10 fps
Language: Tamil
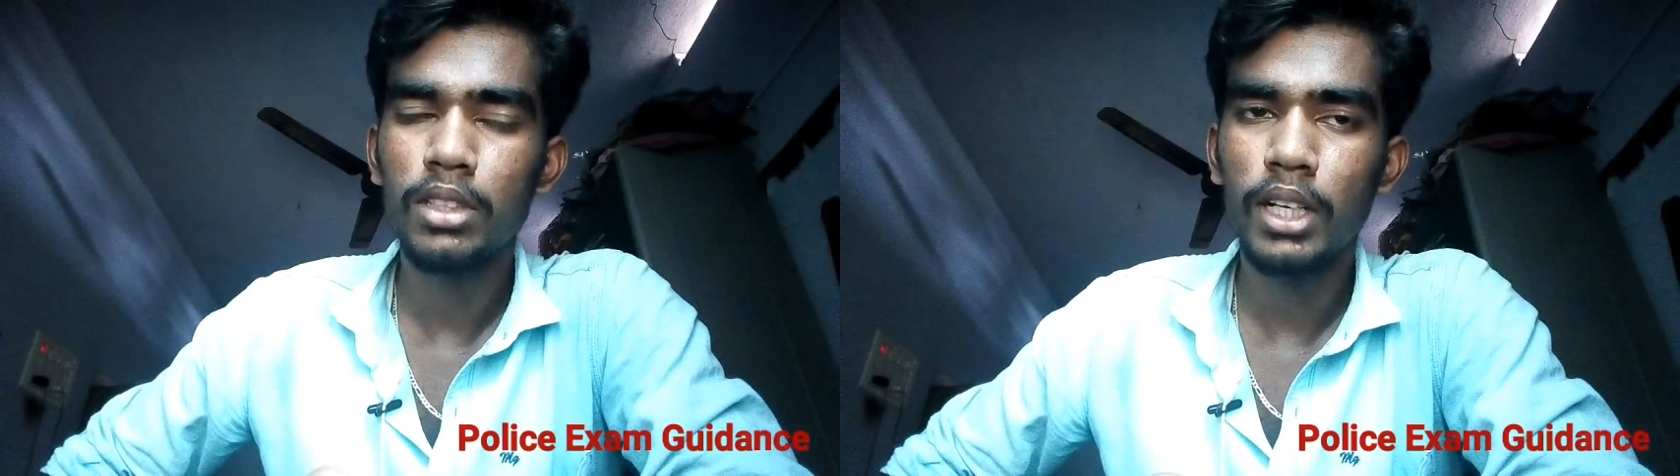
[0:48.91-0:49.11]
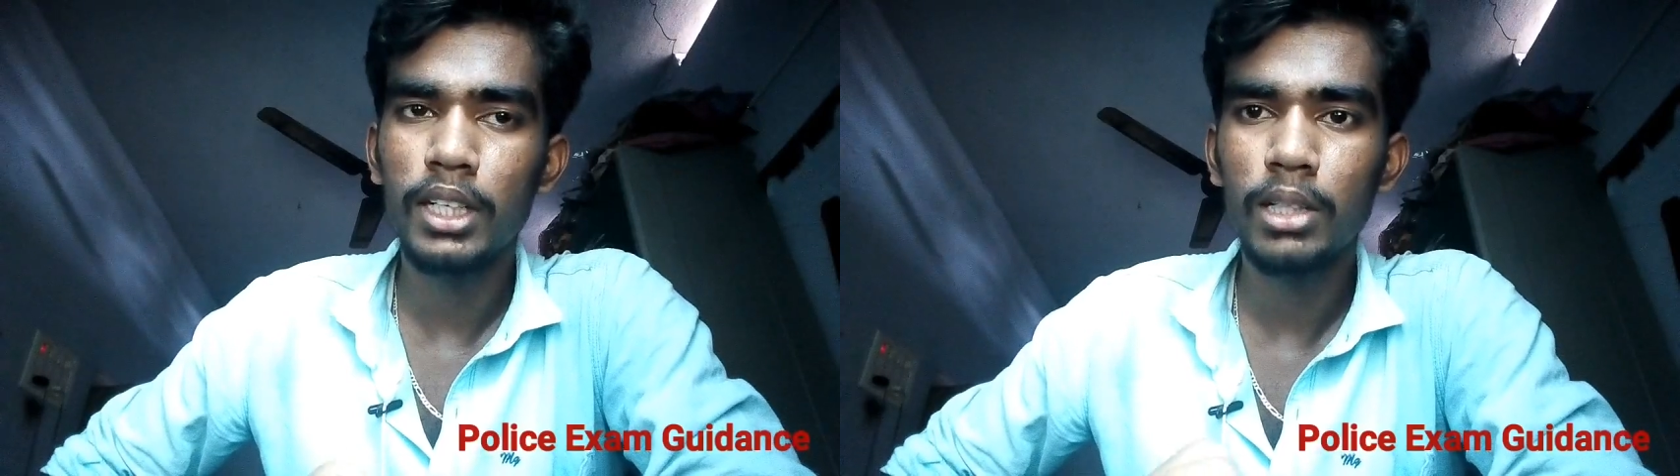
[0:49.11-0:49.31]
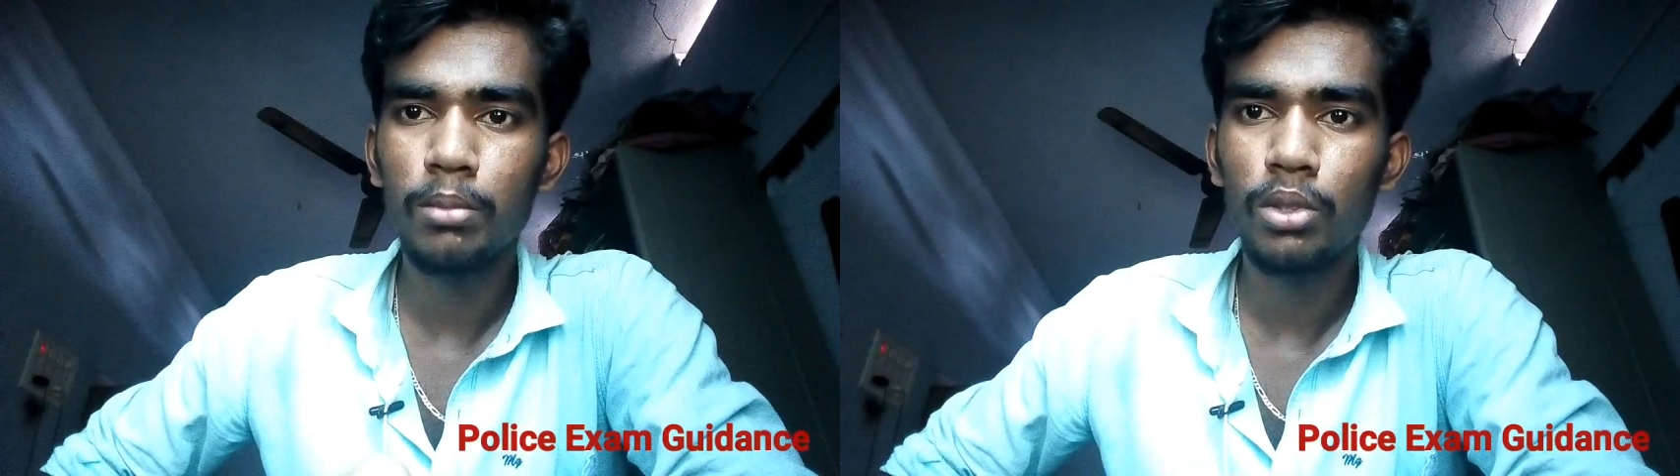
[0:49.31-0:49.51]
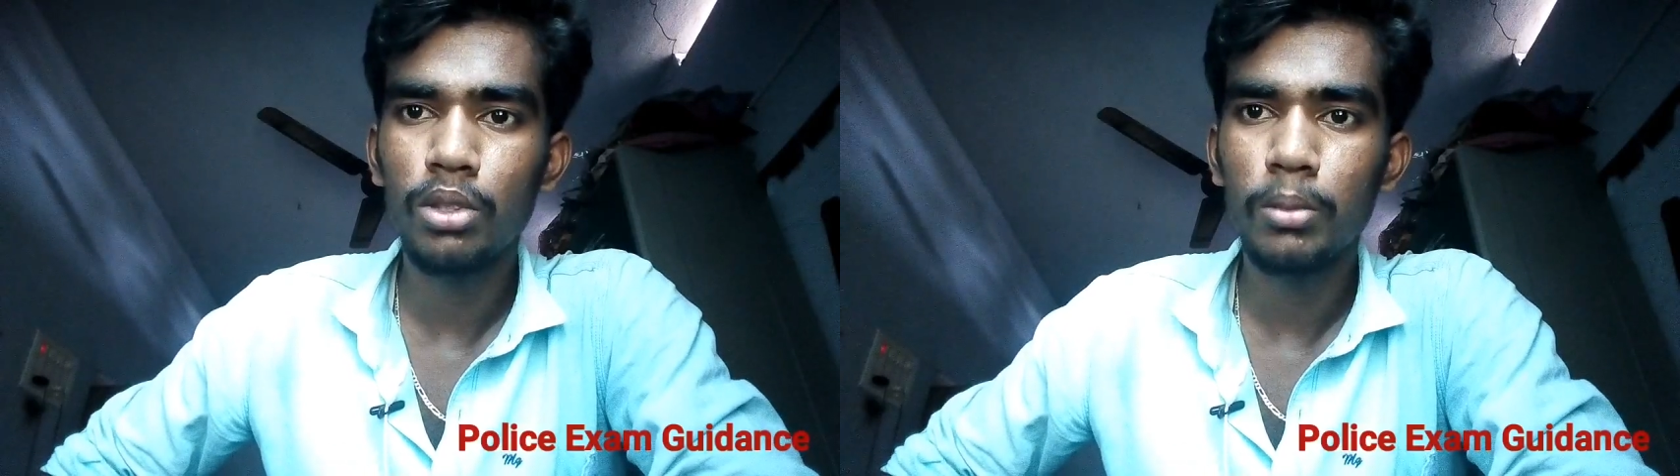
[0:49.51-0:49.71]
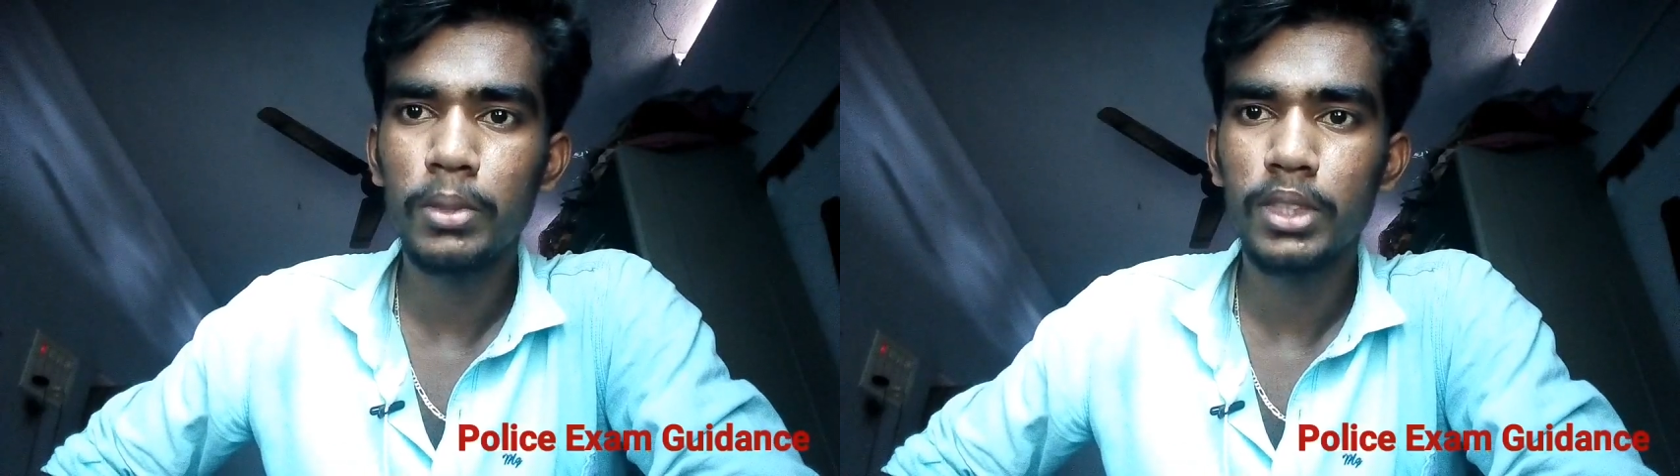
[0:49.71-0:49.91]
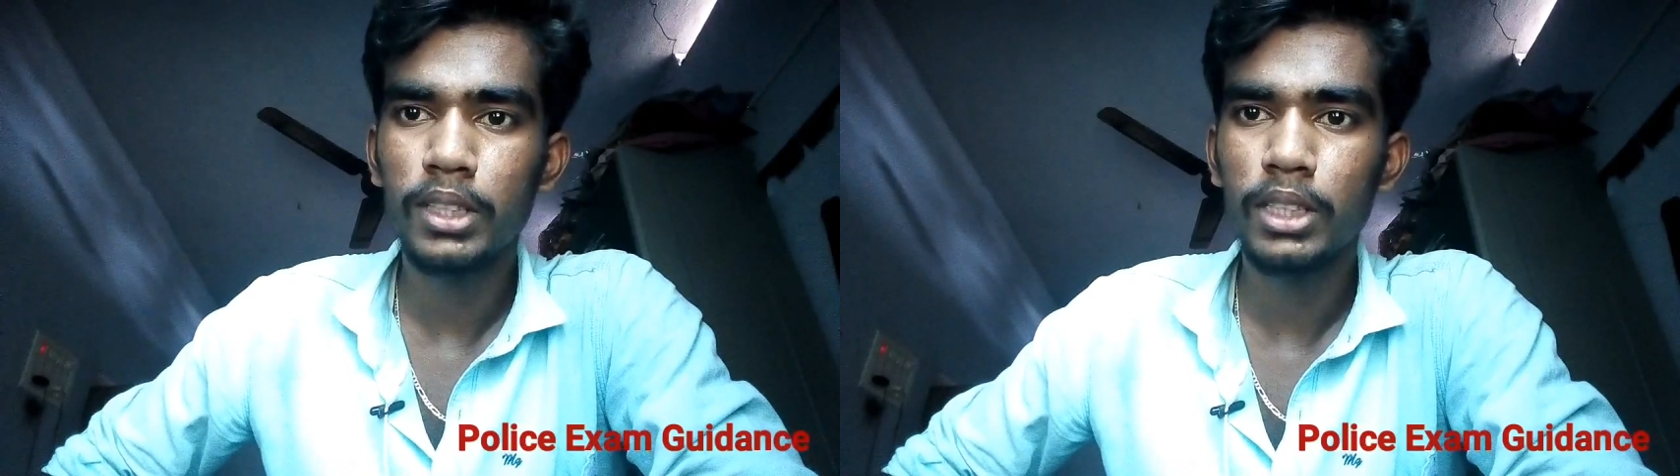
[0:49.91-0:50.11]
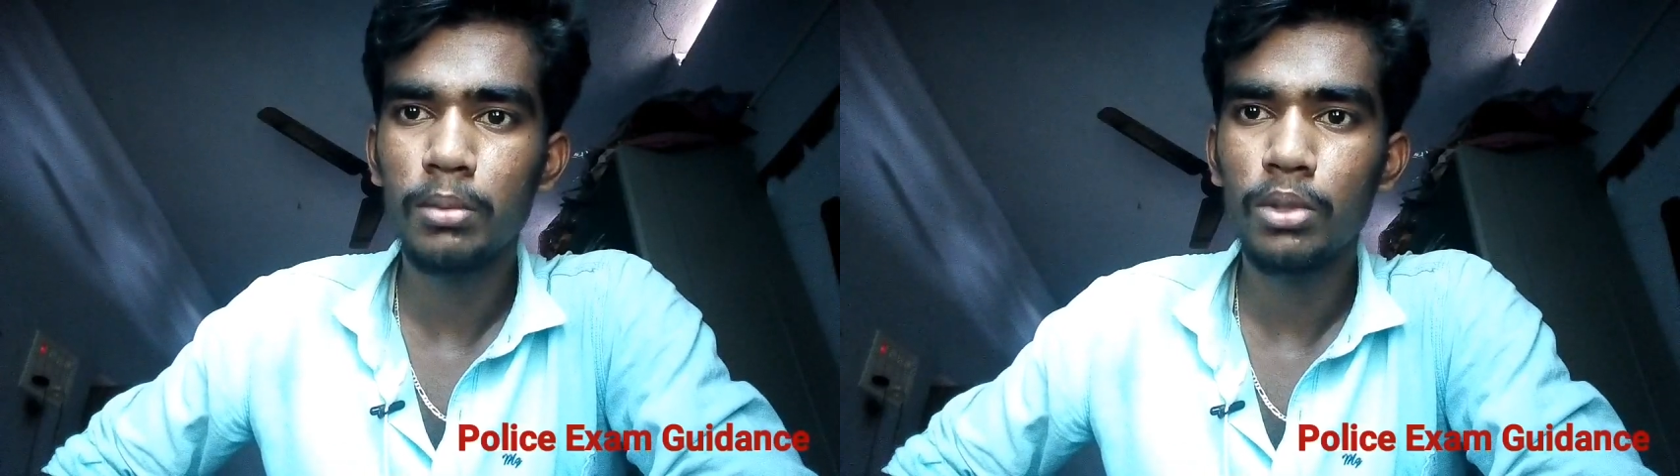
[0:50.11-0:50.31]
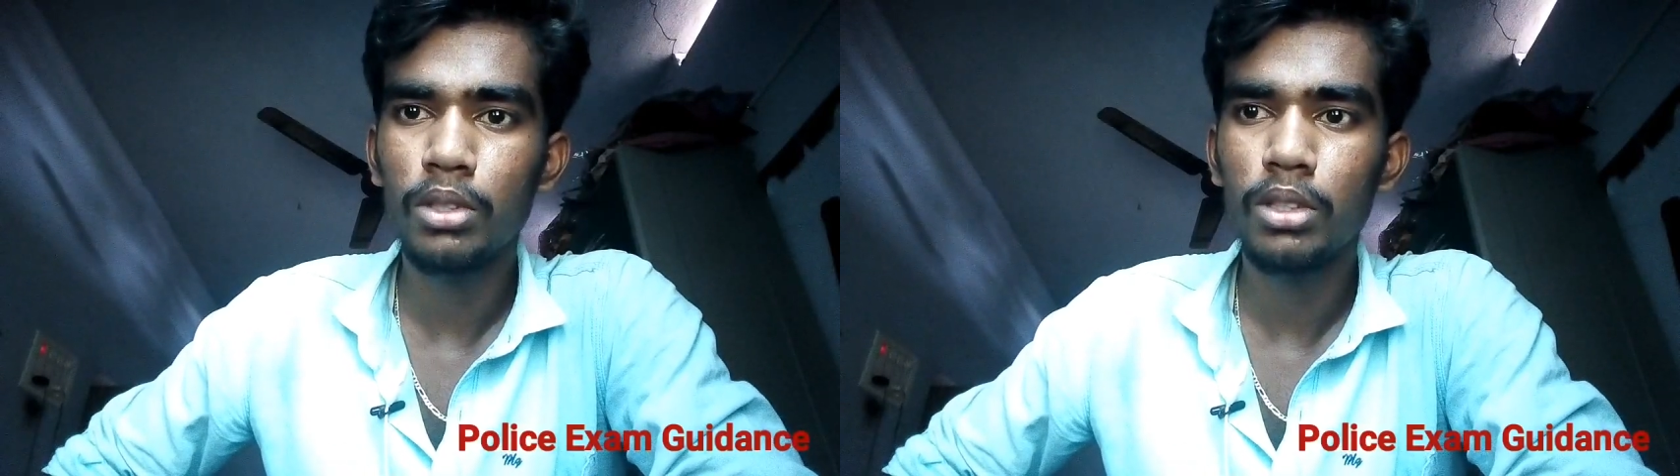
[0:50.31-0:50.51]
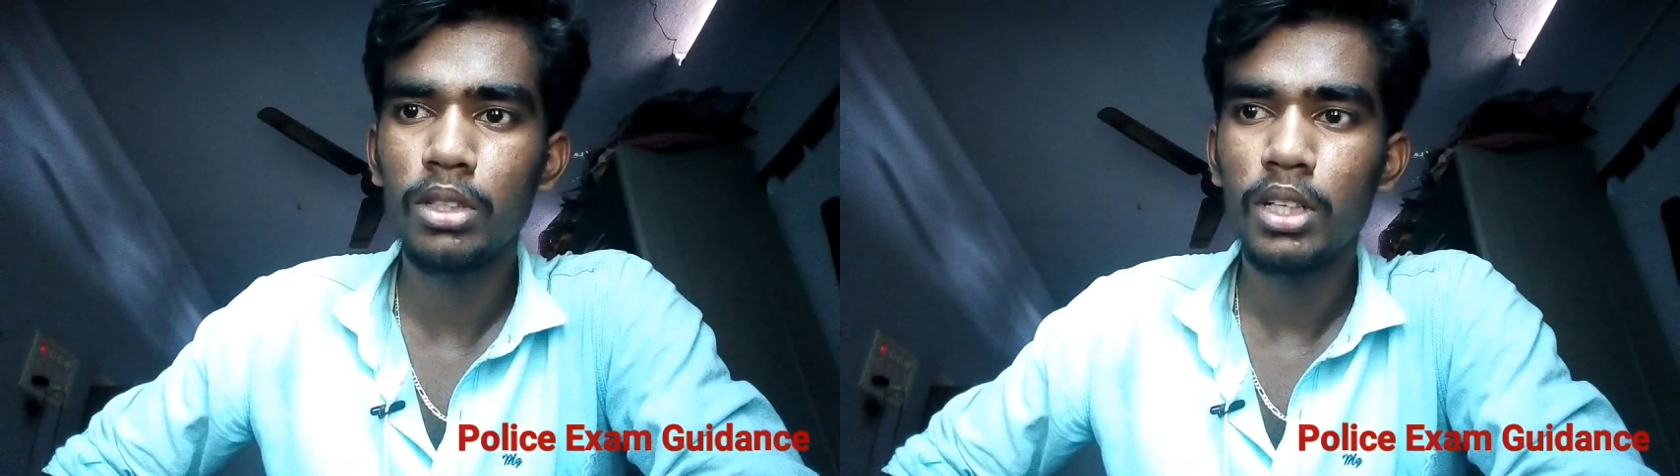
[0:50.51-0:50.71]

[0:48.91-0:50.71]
கனியன் புக்கு இப்போ சக்தி புக்கு